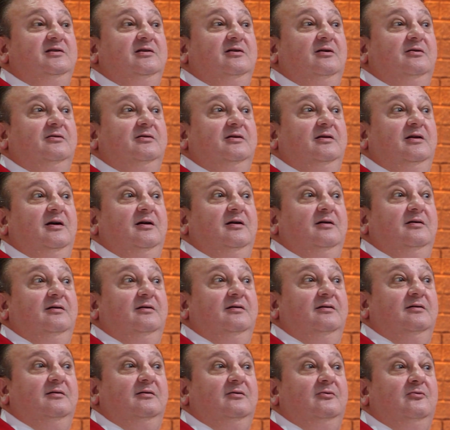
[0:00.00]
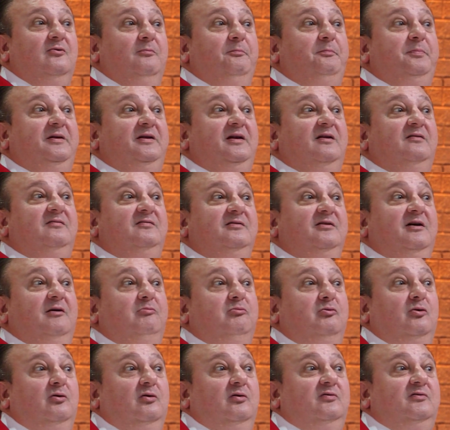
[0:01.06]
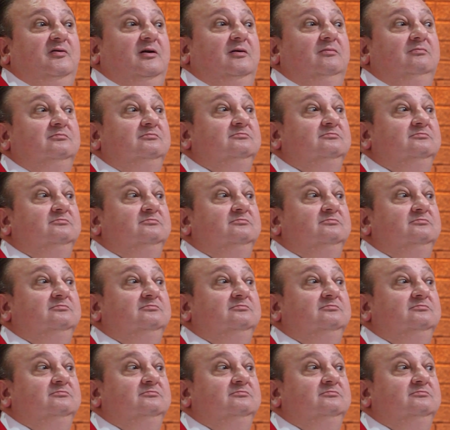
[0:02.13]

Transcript: que anda na, com um pedaço na bolsa.